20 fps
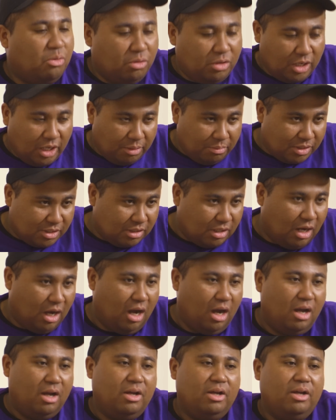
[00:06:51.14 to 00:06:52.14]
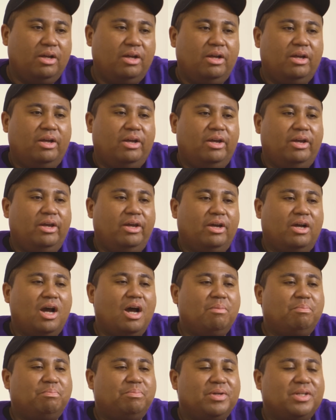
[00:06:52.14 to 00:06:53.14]
後になりますが、はいえー、
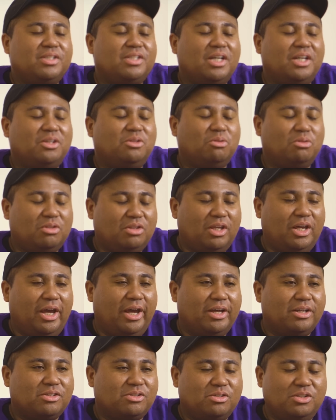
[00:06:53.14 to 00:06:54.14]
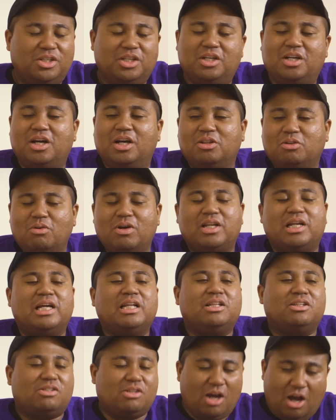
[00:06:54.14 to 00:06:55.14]
カッピーさんにとってスニーカーとは
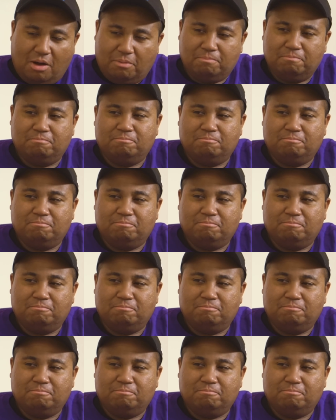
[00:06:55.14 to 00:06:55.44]
何ですか